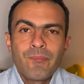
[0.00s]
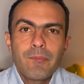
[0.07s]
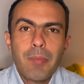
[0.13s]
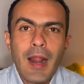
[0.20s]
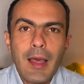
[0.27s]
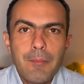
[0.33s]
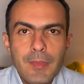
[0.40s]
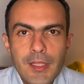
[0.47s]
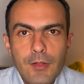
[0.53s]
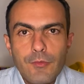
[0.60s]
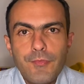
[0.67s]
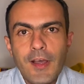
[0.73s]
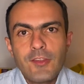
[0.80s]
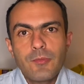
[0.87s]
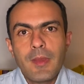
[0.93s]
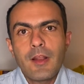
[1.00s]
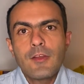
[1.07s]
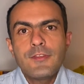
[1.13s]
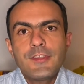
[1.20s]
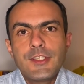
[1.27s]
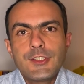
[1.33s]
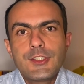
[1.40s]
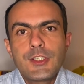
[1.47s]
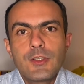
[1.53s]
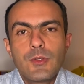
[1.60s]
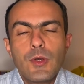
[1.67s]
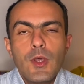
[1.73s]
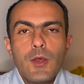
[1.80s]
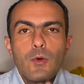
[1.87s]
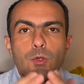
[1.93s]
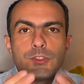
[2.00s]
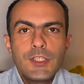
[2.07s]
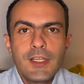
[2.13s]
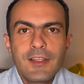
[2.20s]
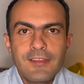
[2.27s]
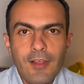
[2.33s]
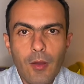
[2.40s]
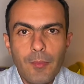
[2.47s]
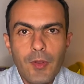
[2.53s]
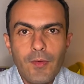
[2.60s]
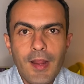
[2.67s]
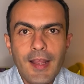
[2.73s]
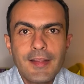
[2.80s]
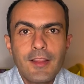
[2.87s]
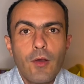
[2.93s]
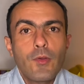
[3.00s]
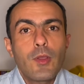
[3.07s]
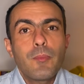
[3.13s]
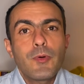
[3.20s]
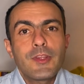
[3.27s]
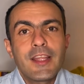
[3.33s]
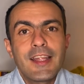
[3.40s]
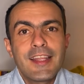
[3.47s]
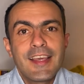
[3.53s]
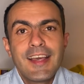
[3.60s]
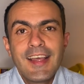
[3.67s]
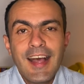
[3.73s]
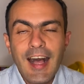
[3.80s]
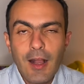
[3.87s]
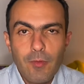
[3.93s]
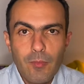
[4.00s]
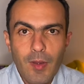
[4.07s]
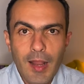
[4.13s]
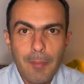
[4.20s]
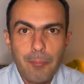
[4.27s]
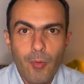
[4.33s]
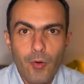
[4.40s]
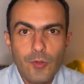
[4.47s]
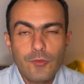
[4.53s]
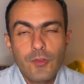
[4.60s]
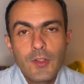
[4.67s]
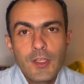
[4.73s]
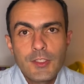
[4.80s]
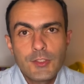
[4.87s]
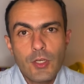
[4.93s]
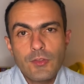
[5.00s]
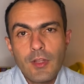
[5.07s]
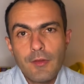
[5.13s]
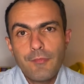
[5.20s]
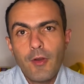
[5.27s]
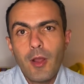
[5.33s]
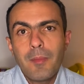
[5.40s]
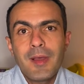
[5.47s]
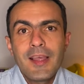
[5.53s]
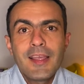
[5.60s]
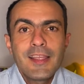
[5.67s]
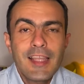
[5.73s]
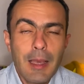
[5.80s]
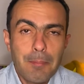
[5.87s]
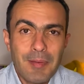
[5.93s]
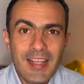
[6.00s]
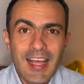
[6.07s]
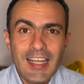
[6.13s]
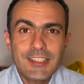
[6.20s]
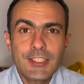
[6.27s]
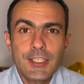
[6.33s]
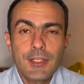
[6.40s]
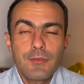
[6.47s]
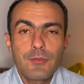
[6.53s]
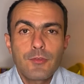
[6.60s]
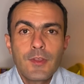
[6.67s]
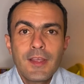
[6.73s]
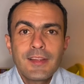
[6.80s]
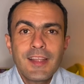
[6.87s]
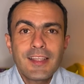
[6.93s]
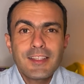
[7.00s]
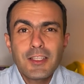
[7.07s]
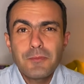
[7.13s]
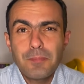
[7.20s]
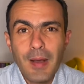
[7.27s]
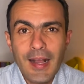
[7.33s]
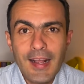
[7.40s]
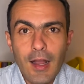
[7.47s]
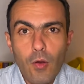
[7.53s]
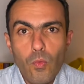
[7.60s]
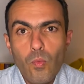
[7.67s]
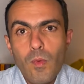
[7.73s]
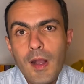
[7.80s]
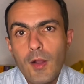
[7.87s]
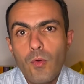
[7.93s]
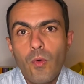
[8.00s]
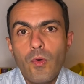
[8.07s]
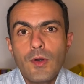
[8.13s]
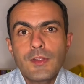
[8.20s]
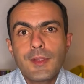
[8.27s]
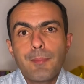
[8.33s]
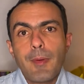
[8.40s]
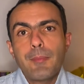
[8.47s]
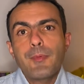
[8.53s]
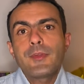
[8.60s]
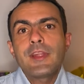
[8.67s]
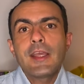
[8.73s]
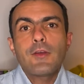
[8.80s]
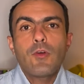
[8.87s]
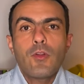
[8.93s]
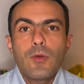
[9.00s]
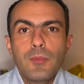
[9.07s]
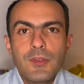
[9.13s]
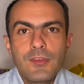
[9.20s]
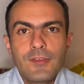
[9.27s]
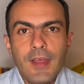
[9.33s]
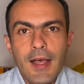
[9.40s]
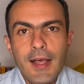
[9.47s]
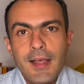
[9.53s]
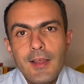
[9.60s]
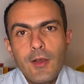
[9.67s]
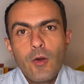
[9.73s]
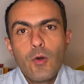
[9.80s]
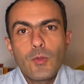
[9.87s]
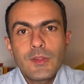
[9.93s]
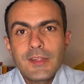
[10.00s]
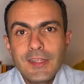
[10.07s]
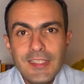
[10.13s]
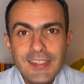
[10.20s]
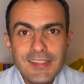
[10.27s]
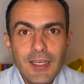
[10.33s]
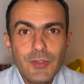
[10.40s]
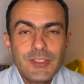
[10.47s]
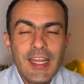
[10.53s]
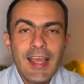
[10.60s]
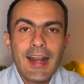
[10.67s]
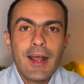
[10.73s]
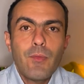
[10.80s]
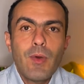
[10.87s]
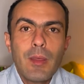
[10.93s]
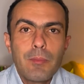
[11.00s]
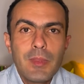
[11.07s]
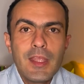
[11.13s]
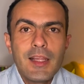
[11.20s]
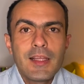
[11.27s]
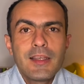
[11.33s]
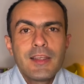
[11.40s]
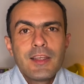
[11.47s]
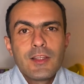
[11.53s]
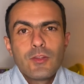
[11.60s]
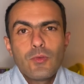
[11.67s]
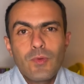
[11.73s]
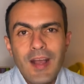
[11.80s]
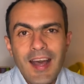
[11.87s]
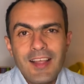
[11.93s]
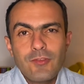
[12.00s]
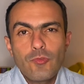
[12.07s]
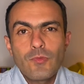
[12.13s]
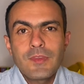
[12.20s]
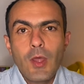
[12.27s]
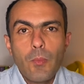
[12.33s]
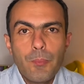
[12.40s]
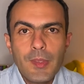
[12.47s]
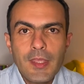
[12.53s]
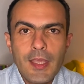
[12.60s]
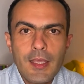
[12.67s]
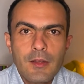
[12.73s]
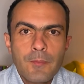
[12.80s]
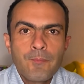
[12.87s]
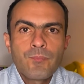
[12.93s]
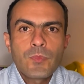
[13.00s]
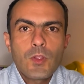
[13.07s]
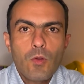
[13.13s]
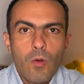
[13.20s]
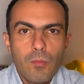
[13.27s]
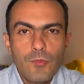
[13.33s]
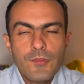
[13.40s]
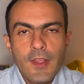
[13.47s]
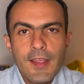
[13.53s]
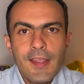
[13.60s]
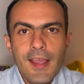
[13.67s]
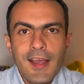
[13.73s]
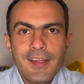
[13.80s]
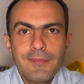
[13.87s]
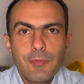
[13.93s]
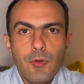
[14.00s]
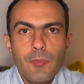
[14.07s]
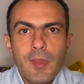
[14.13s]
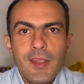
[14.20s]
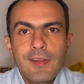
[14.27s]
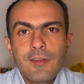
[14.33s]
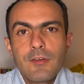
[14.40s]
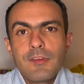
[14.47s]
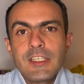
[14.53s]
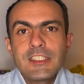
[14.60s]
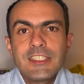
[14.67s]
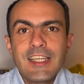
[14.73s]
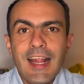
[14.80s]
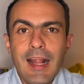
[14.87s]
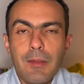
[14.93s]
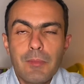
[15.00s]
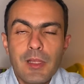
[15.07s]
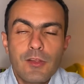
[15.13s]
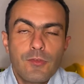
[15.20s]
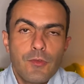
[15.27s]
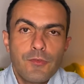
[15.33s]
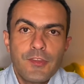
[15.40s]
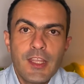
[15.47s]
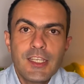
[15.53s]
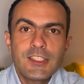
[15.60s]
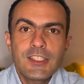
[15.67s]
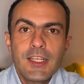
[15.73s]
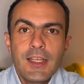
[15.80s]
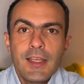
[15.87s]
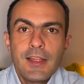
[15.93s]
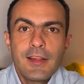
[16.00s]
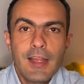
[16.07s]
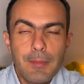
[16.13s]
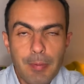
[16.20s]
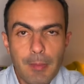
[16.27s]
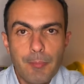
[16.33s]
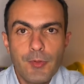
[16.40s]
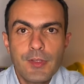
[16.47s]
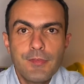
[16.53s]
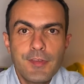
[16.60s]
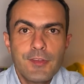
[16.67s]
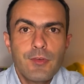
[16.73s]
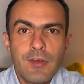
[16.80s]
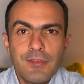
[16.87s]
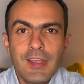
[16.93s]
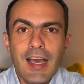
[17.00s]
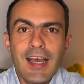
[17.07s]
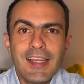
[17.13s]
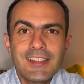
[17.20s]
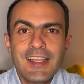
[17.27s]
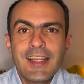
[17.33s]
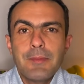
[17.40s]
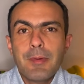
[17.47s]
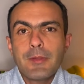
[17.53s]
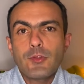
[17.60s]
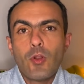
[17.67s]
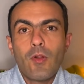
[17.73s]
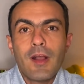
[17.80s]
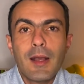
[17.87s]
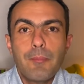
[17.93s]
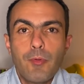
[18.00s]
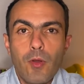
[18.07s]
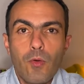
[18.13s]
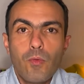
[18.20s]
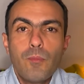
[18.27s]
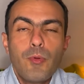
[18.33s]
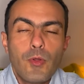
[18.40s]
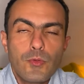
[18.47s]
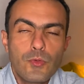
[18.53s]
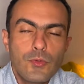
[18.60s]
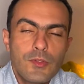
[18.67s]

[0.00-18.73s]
para mim não faz o menor sentido utilizar o meu cartão que eu poderia acumular pontos de outra forma em aplicativos tentando pagar alguma conta para poder economizar ou então gerar uma mídia família, num gasto tão pequeno como 100 reais por mês não vai te gerar milho suficiente nem para poder fazer uma viagem, nem para trocar por algum produto